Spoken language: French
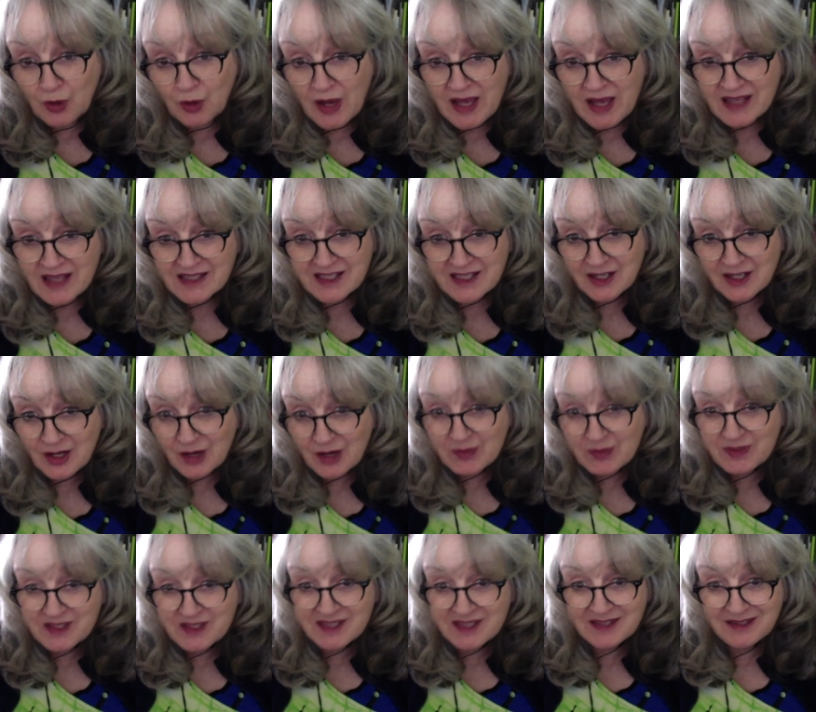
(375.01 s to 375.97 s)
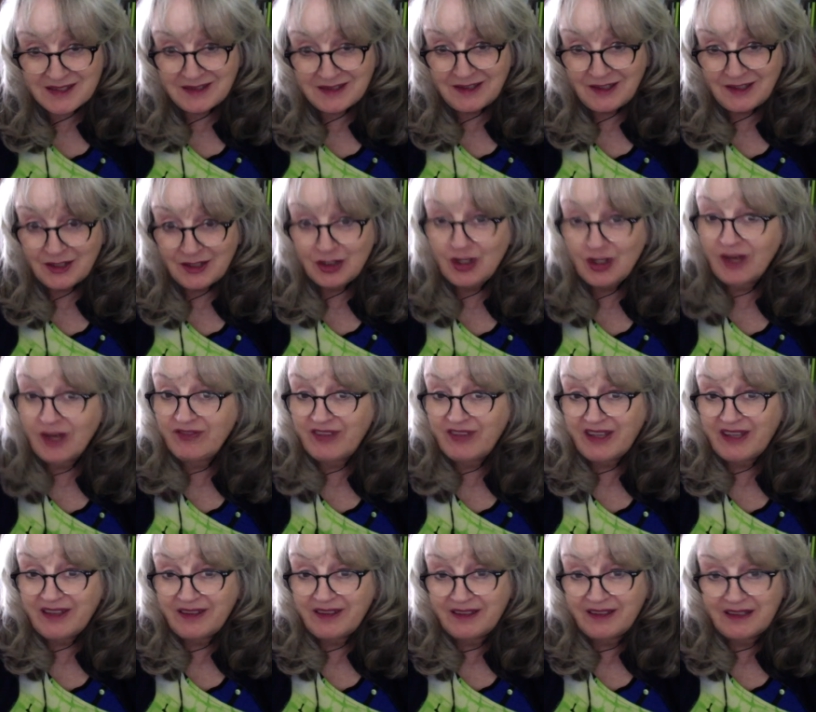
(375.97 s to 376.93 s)
C'est comme s'il y avait
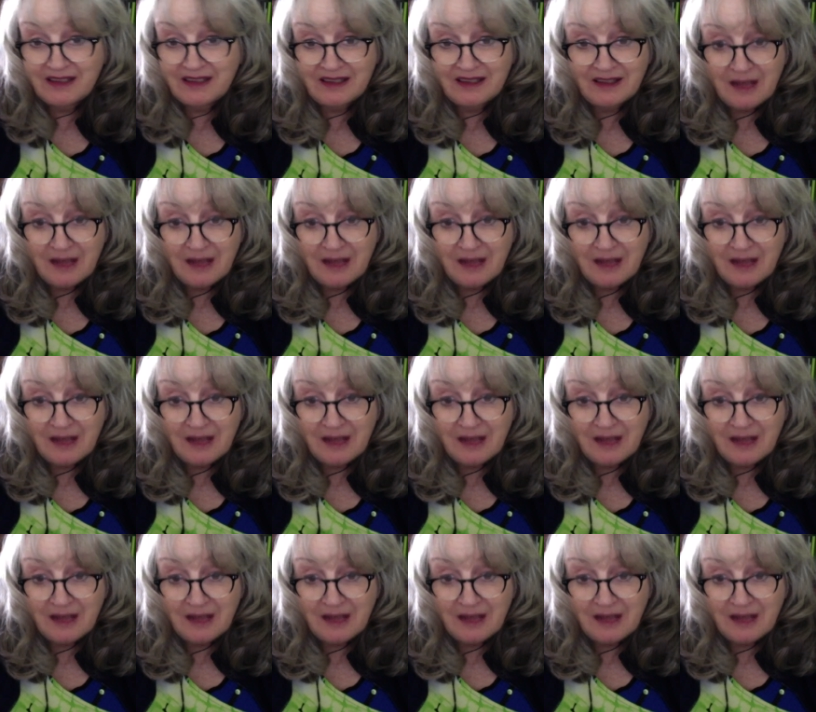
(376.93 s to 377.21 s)
des,